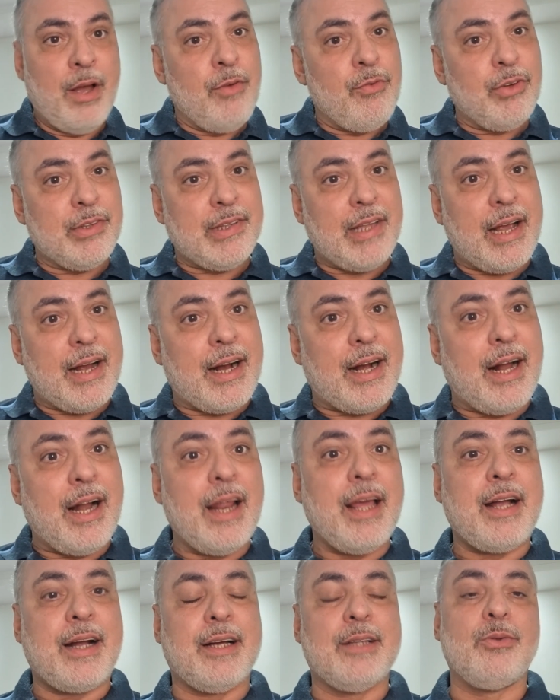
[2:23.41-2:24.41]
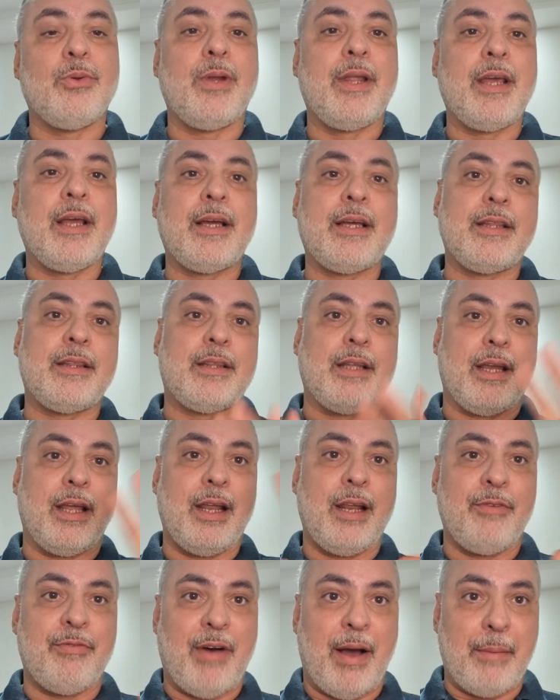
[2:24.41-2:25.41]
Você clica no link
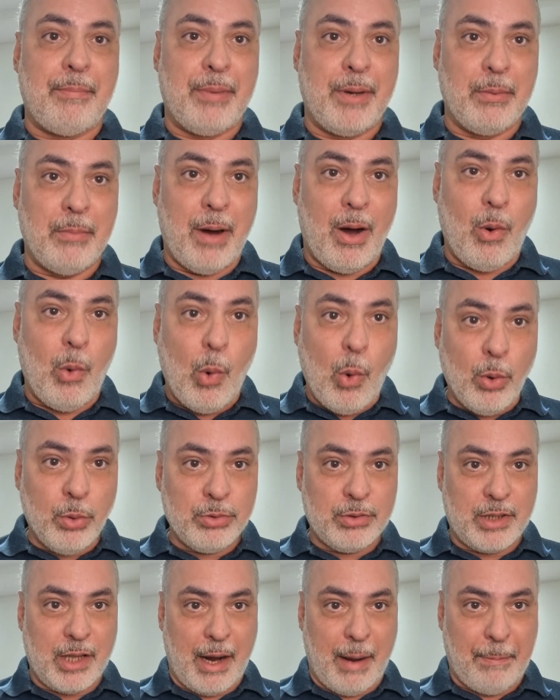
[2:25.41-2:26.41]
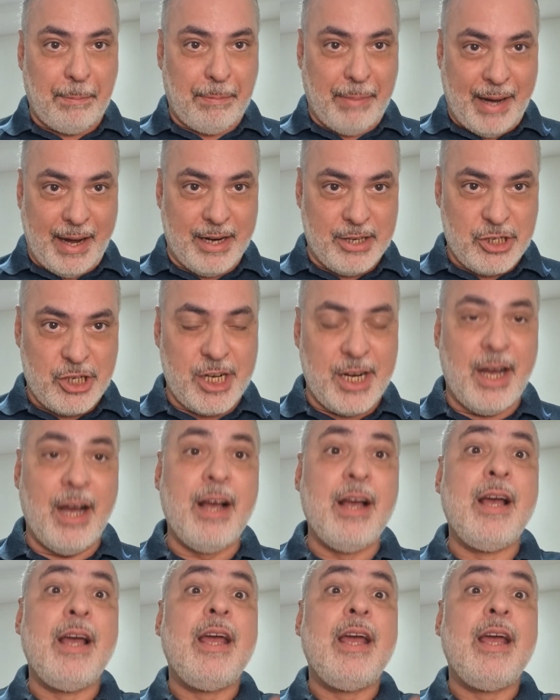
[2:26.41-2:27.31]
Trilha, vai abrir uma outra página